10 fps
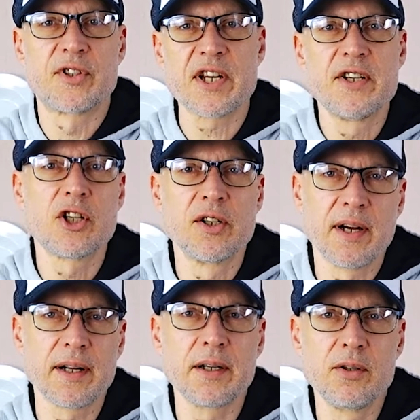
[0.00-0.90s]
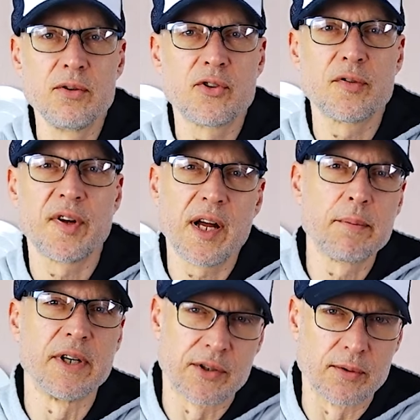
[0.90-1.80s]
technischen Daten und zur
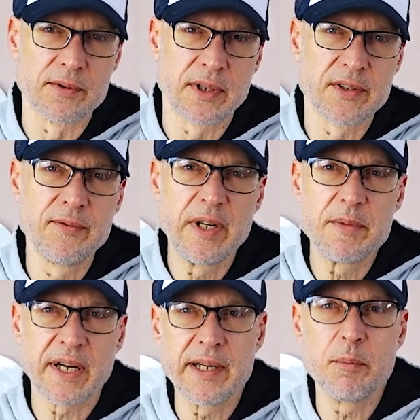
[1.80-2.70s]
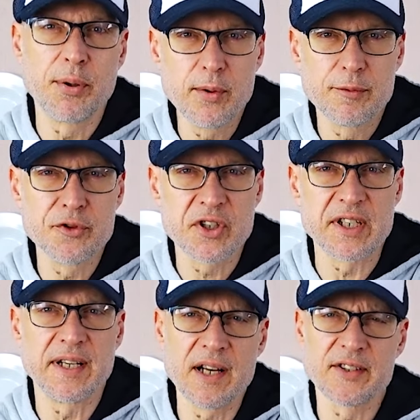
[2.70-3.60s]
Verarbeitung. Dann sind wir nämlich an dem Punkt, wo sich hier
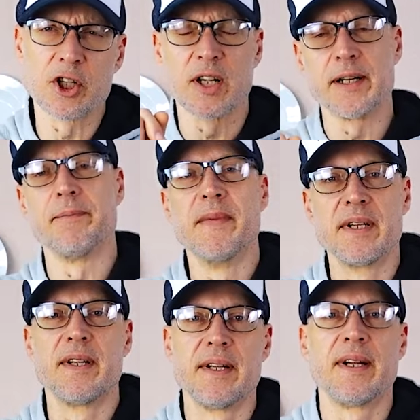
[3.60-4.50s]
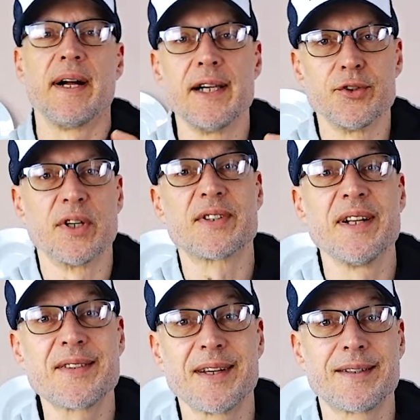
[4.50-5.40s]
die Geister scheiden. Also das
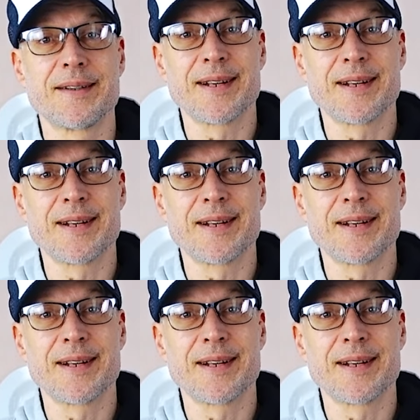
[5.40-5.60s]
Ganze hat